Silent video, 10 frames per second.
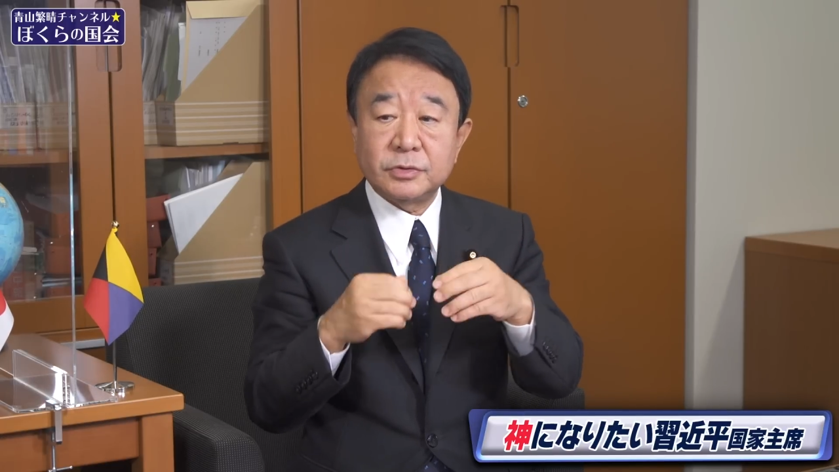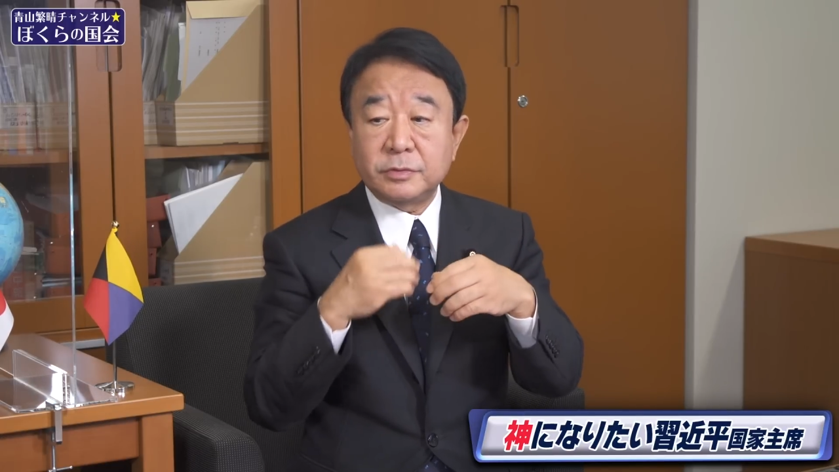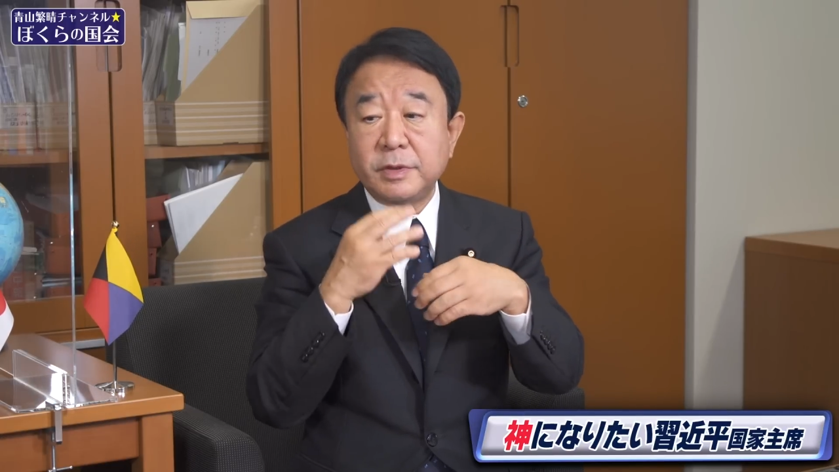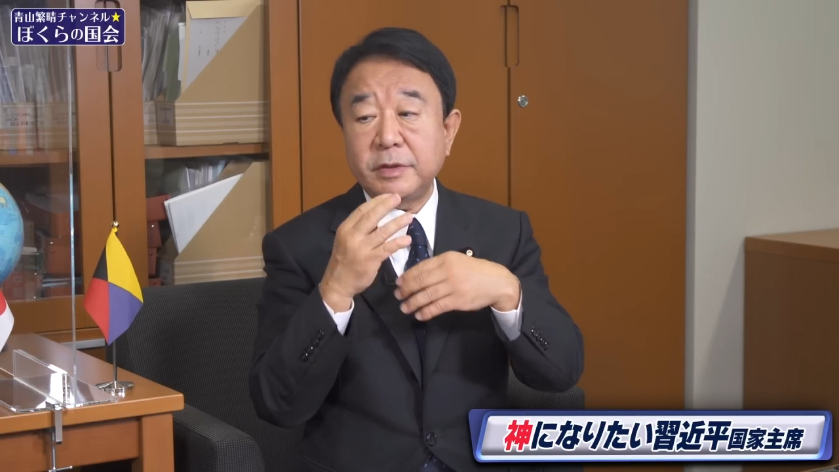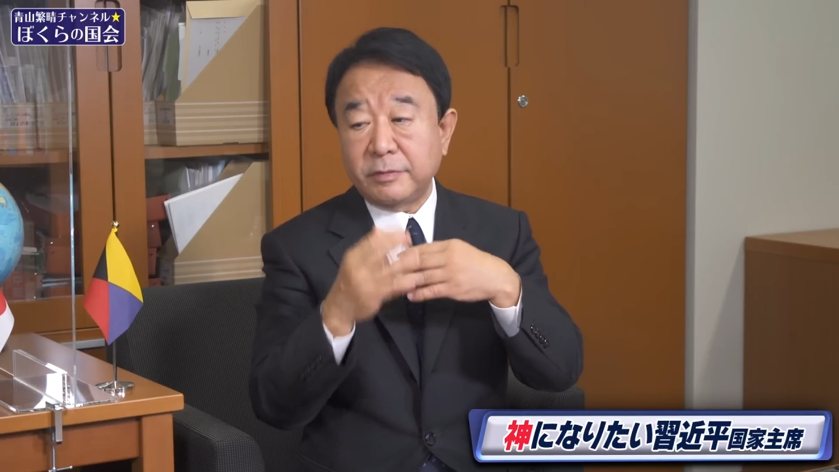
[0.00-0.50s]
そ
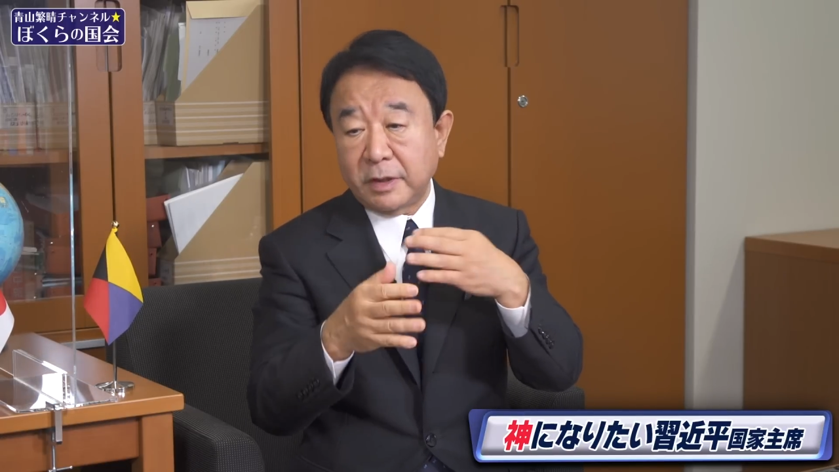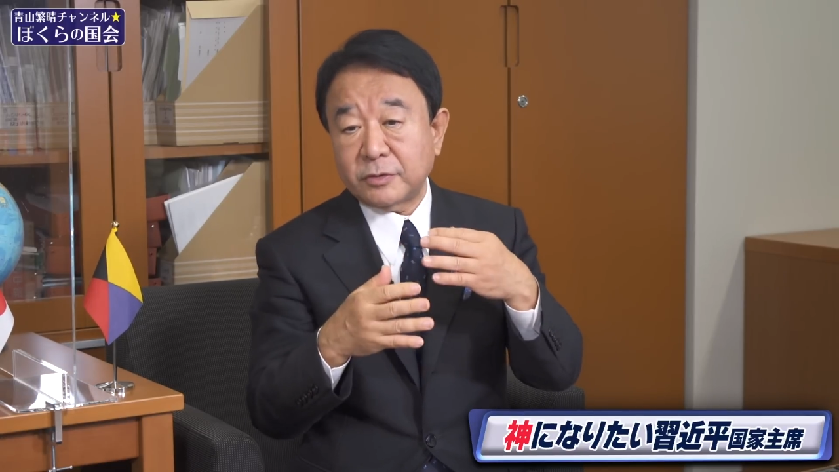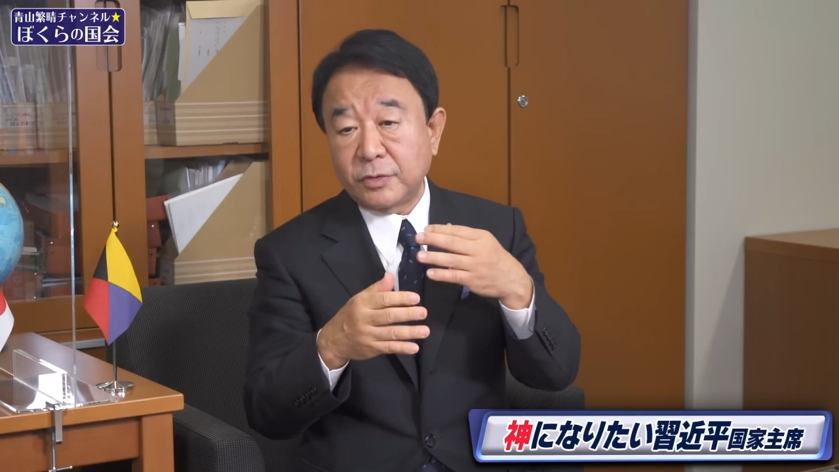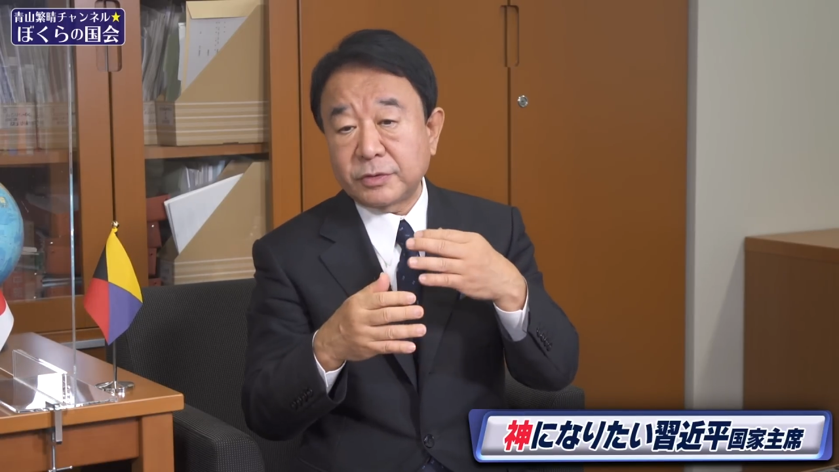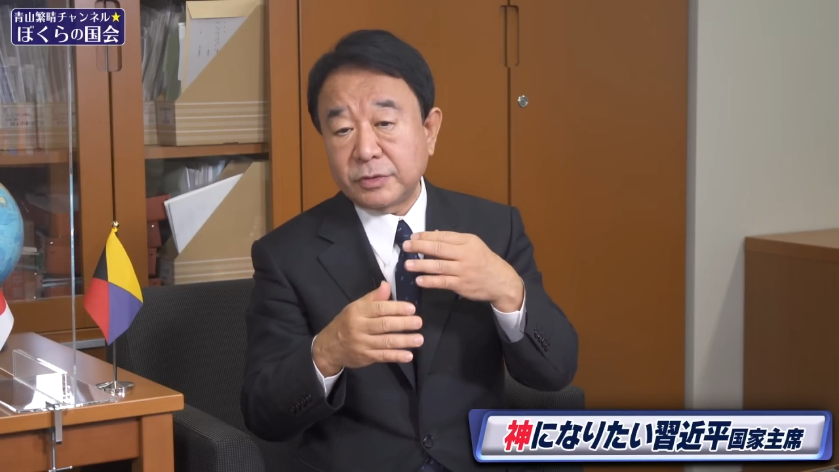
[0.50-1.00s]
の前
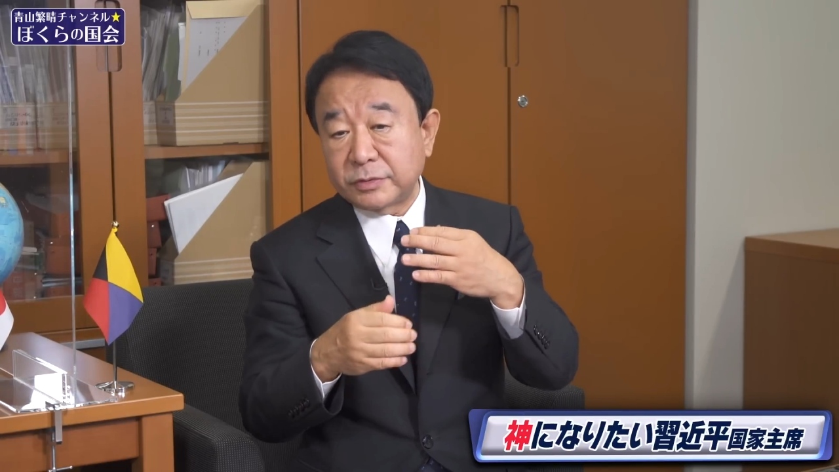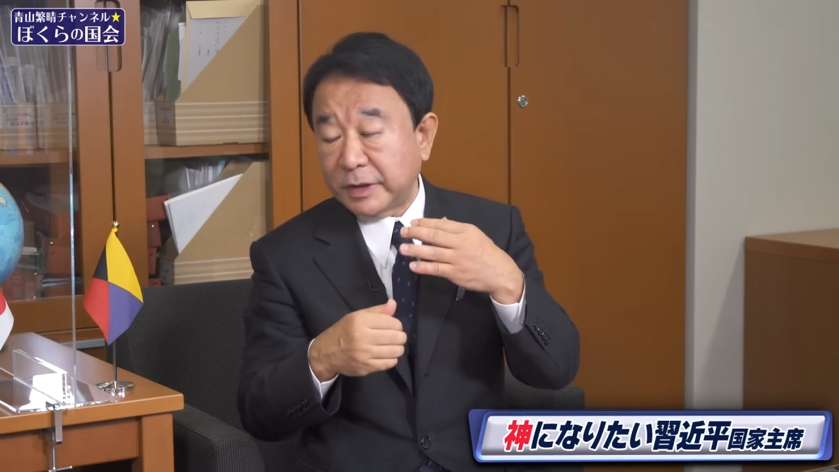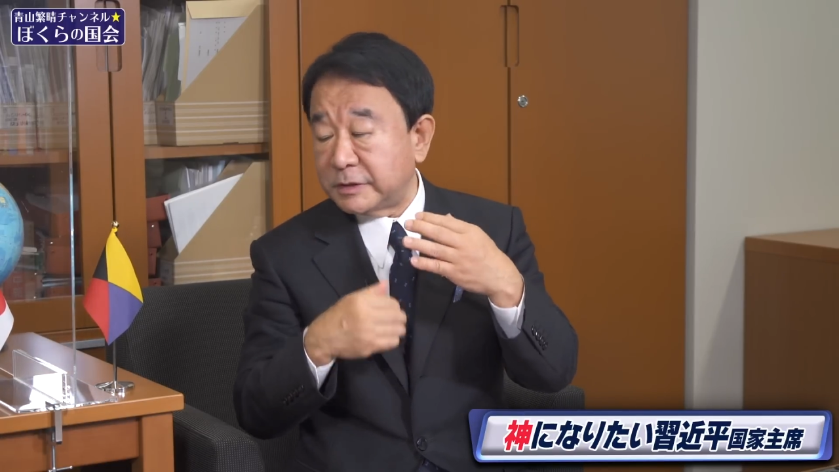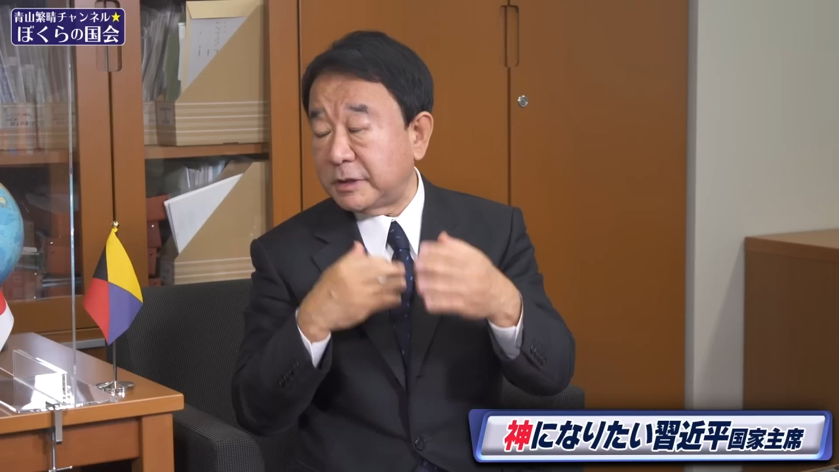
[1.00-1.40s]
は国境内